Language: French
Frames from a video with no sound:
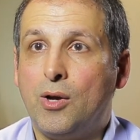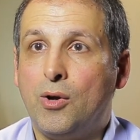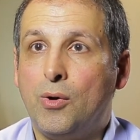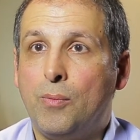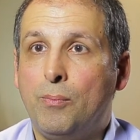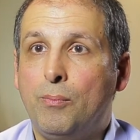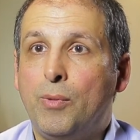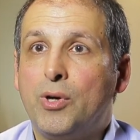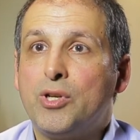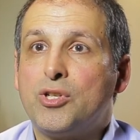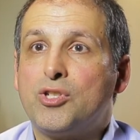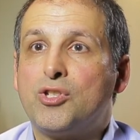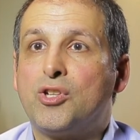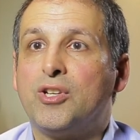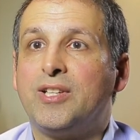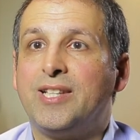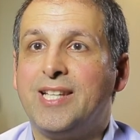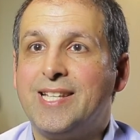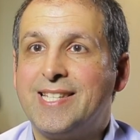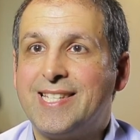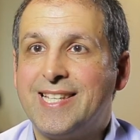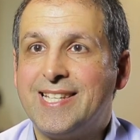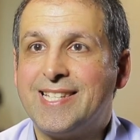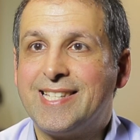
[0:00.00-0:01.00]
un must
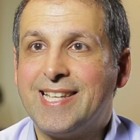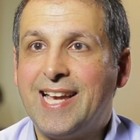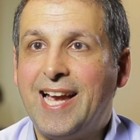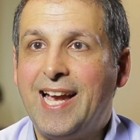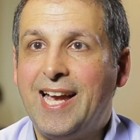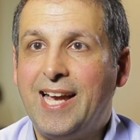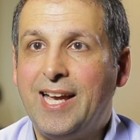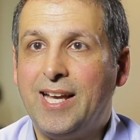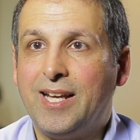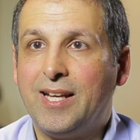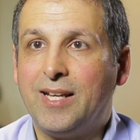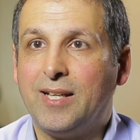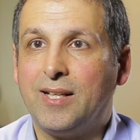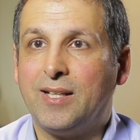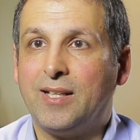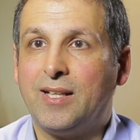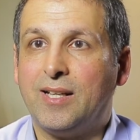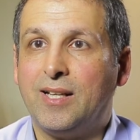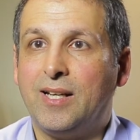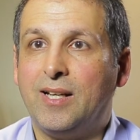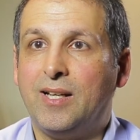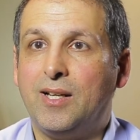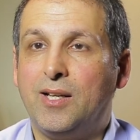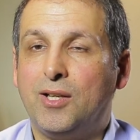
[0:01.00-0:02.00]
nécessaire
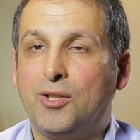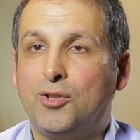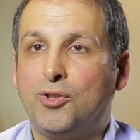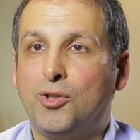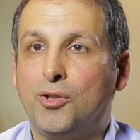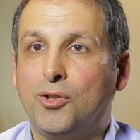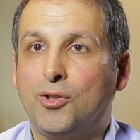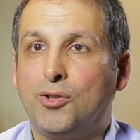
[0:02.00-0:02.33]
euh,